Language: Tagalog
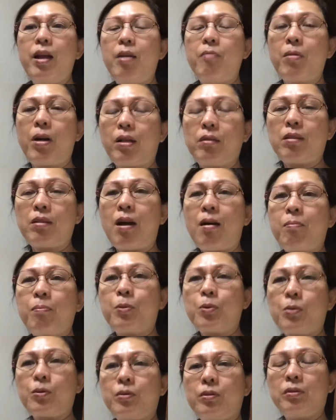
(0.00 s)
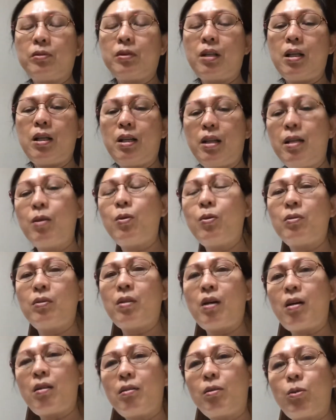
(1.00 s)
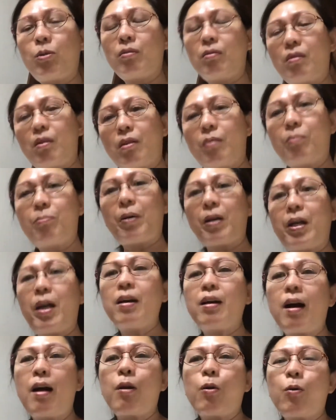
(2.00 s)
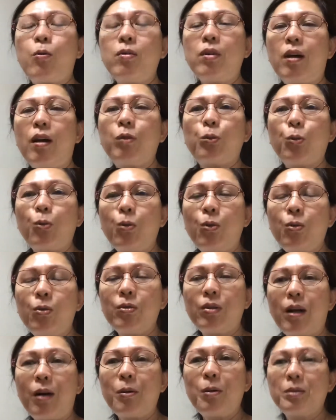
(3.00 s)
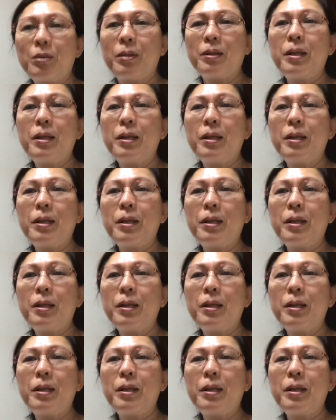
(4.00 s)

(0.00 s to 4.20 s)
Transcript: Pagkatapos kong naligo, nagpaghiga ako, nakatulog ako.